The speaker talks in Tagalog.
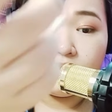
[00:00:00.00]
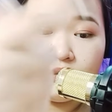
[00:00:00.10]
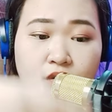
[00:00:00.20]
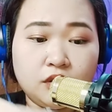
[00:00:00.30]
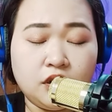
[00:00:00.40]

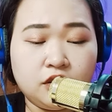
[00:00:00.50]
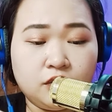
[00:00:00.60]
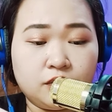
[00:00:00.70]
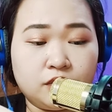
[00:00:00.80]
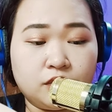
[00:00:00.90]
You really do
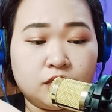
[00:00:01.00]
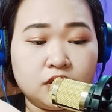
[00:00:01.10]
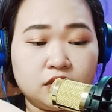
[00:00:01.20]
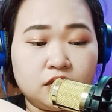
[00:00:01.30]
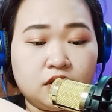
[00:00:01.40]

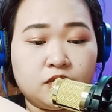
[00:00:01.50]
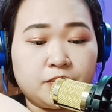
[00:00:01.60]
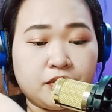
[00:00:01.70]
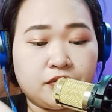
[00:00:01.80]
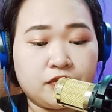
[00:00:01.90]
want this
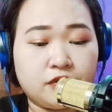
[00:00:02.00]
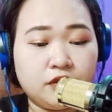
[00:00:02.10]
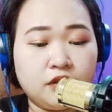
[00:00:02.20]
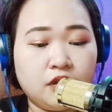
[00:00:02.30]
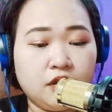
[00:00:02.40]

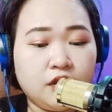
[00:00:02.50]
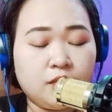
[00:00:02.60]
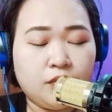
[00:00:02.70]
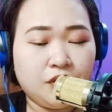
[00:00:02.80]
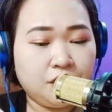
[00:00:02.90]
person.
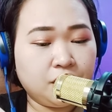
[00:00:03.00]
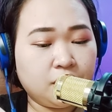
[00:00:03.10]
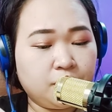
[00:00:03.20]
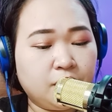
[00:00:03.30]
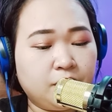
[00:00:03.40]
Meron
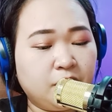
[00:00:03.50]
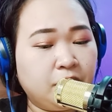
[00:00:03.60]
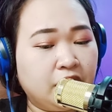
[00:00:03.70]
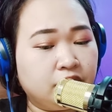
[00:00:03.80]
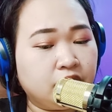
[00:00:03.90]
kang
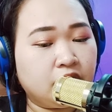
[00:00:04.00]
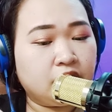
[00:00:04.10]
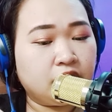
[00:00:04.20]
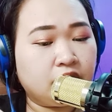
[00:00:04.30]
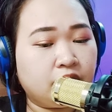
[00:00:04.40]
pagpaplanong
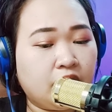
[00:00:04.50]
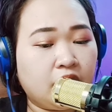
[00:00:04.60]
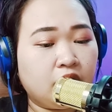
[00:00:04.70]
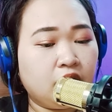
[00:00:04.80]
ginagawa.